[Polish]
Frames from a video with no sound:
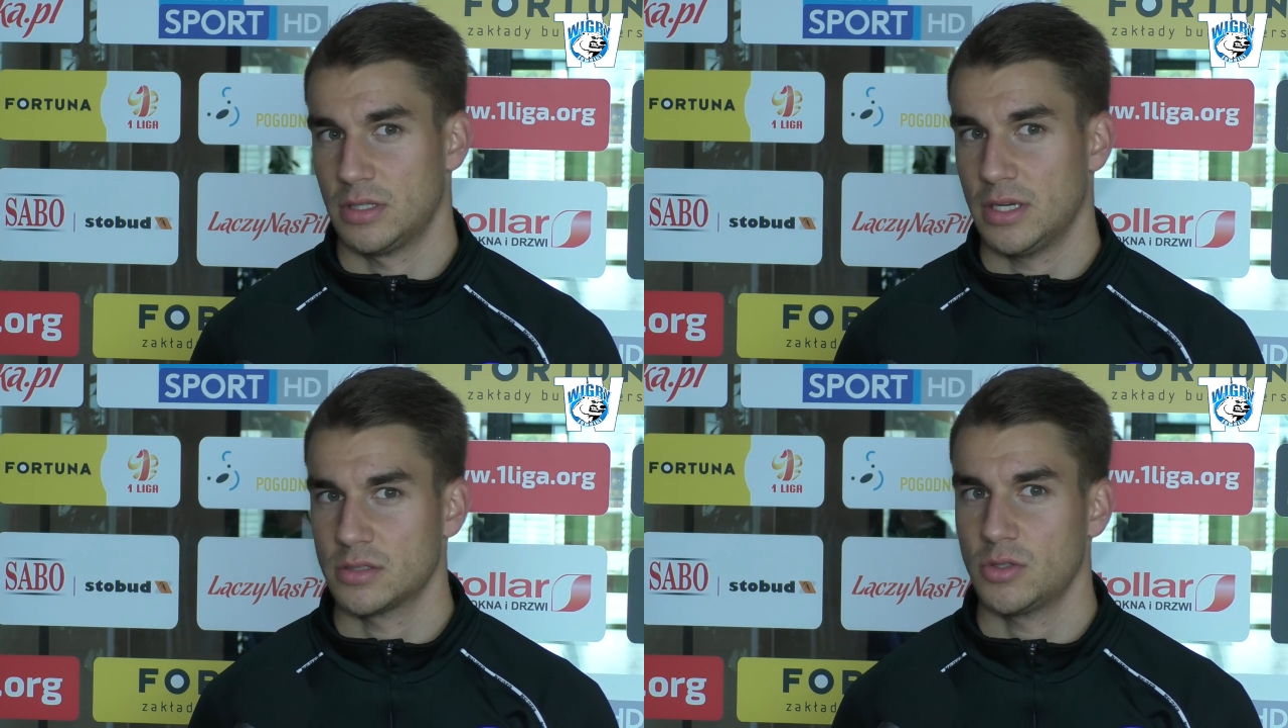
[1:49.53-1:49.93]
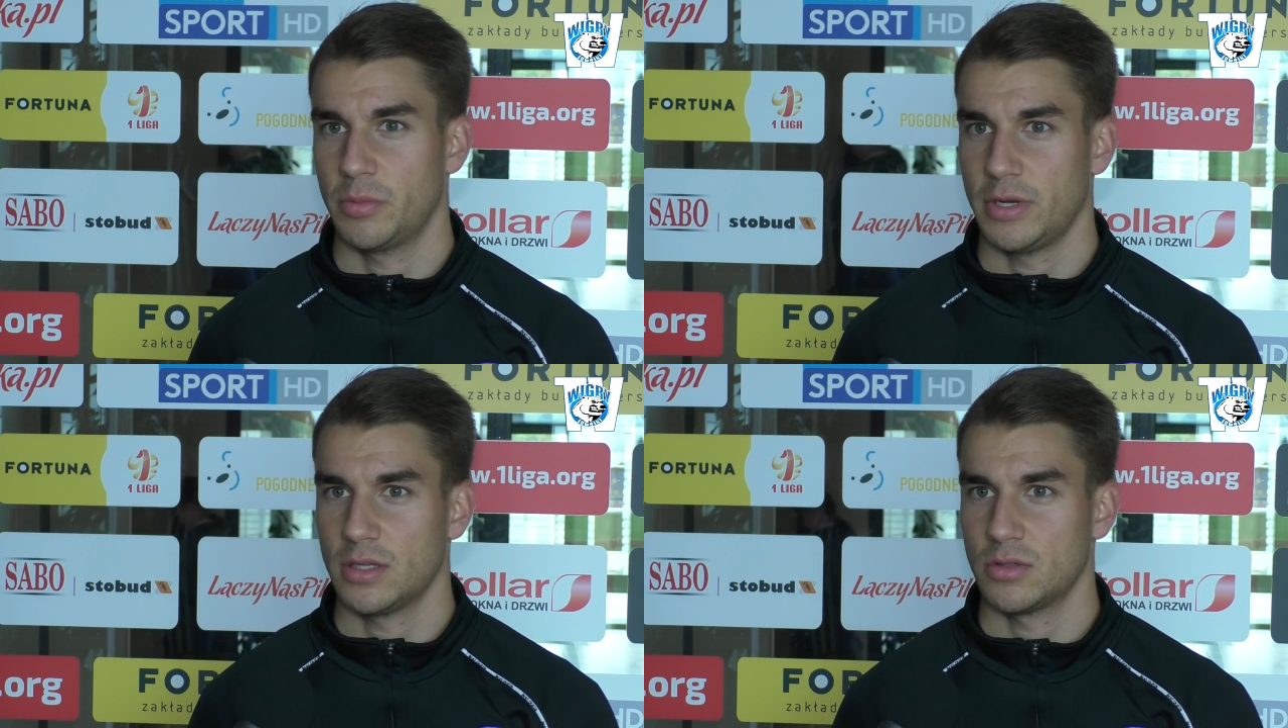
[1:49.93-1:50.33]
dla nas
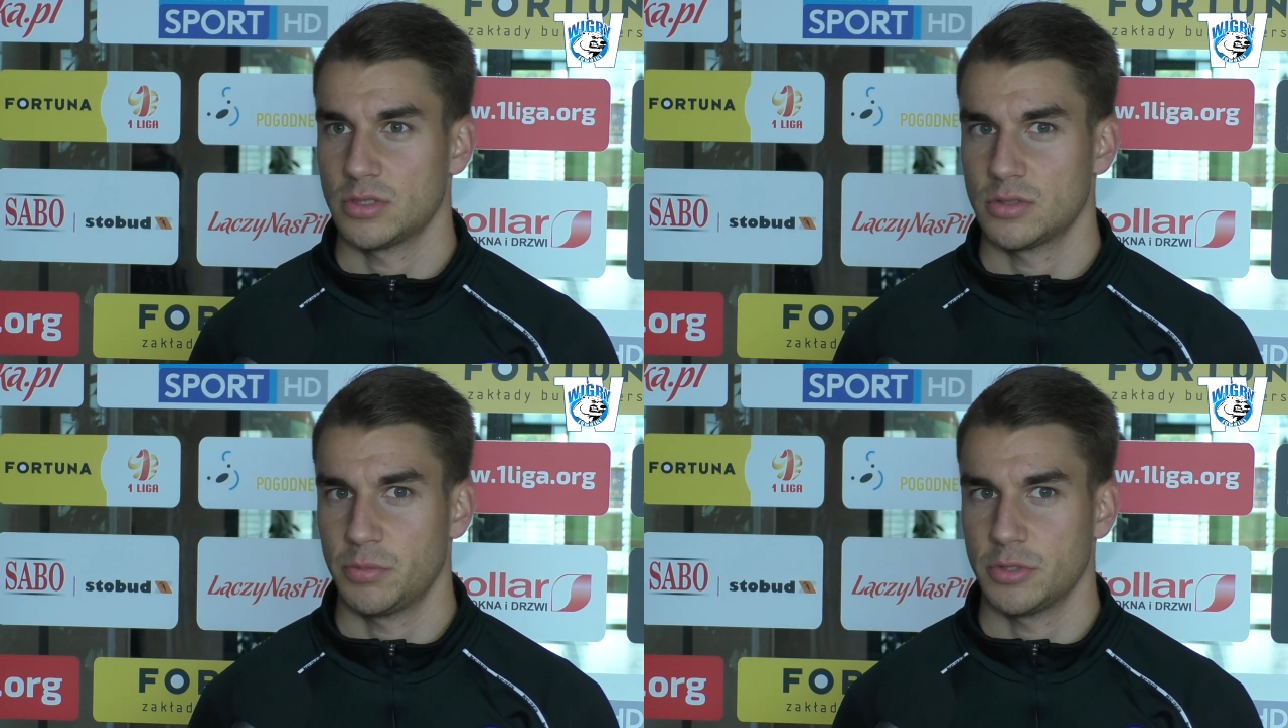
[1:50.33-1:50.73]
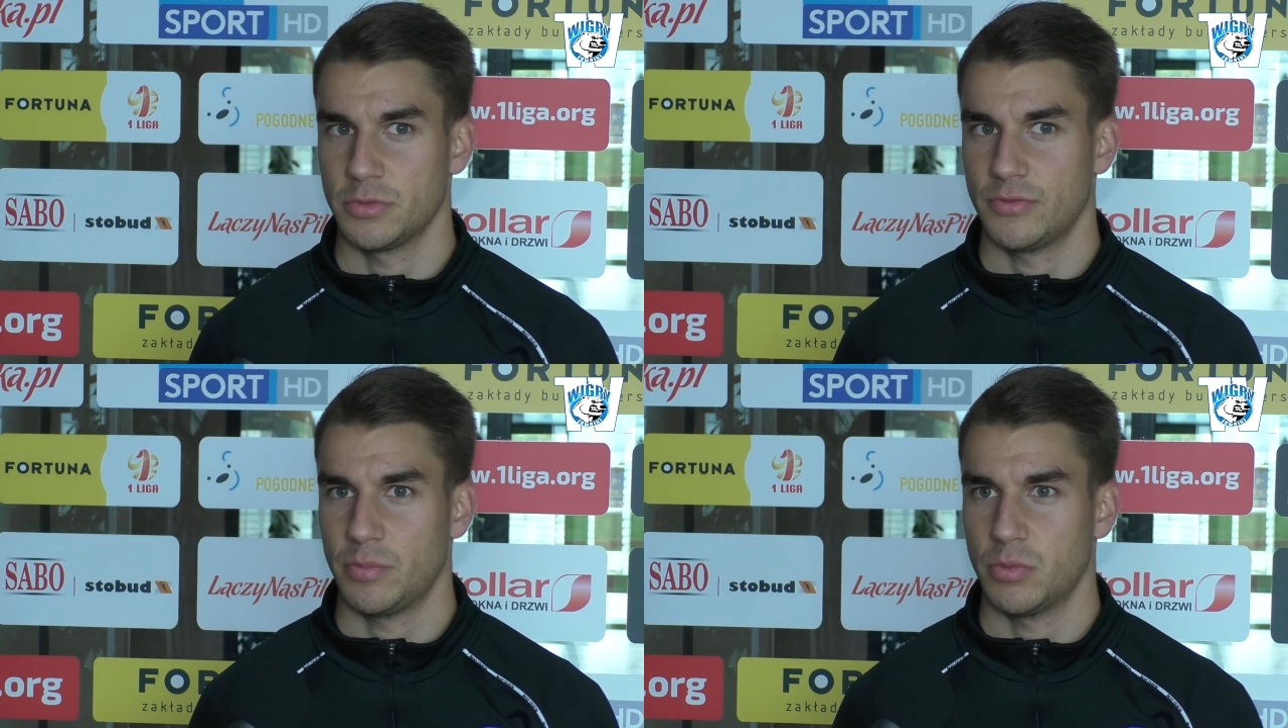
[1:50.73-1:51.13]
dobre, a to, że
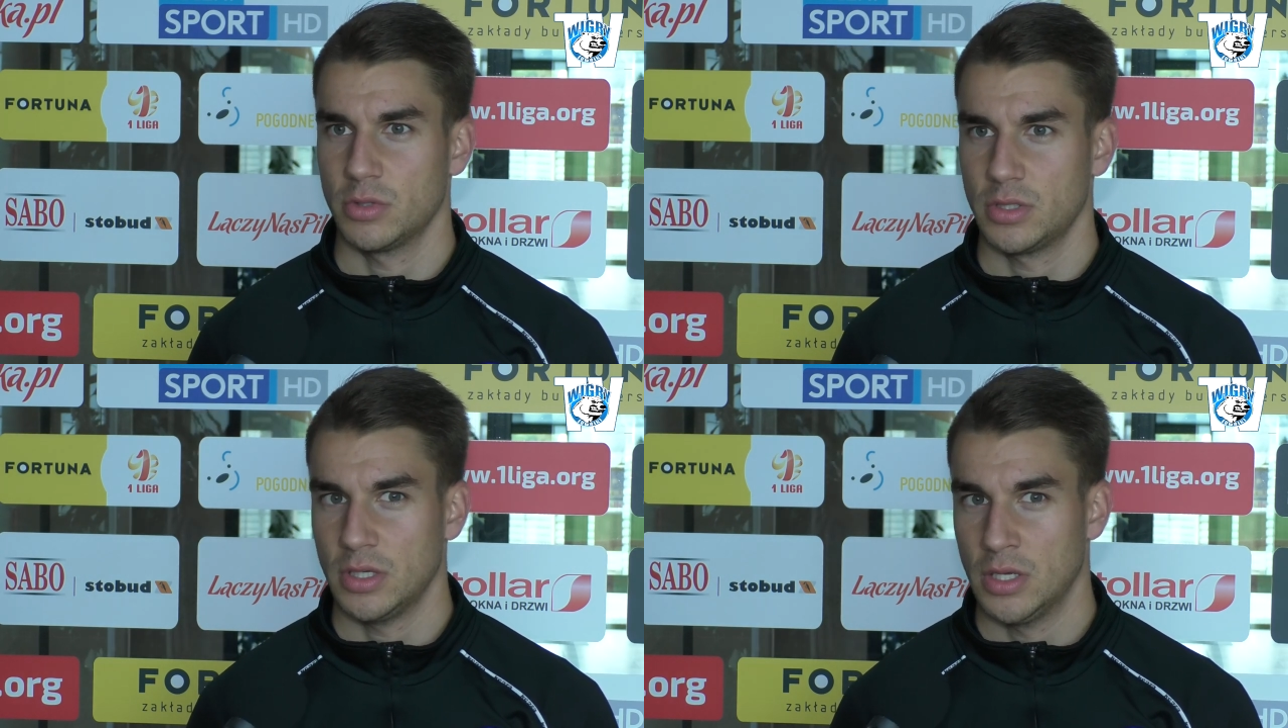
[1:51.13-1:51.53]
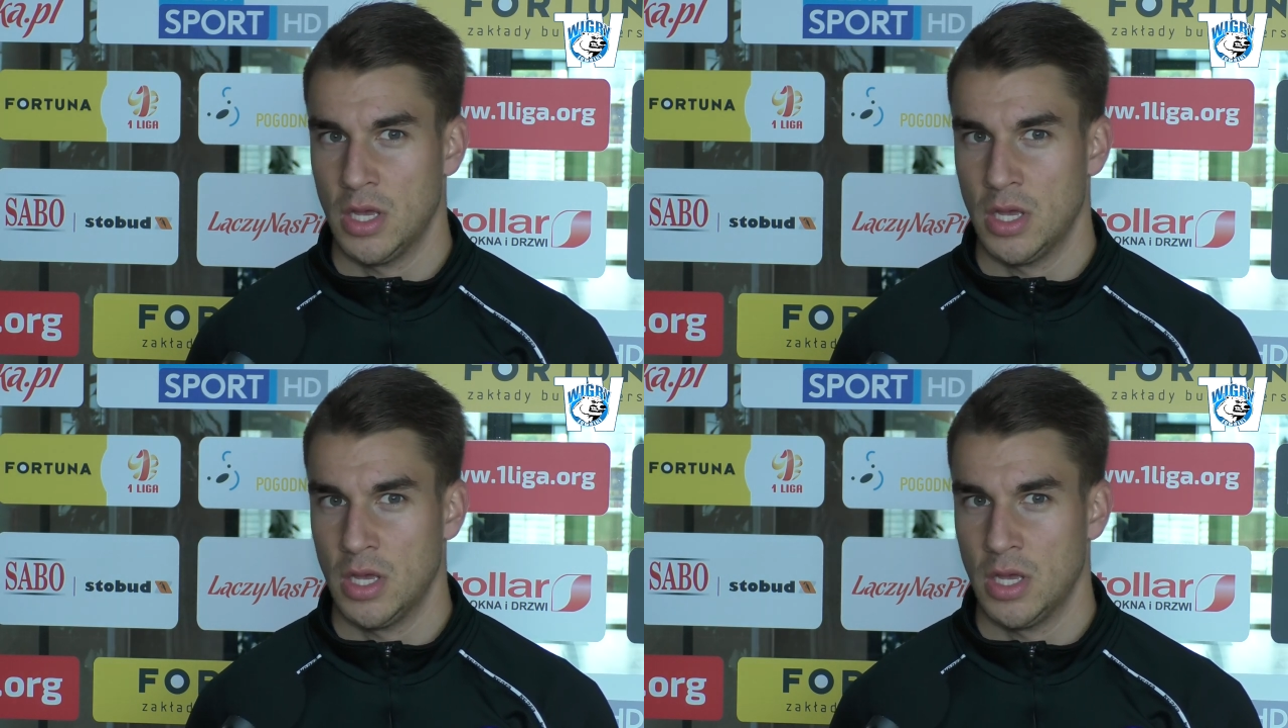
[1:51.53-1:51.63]
zdobyliśmy dwa punkty,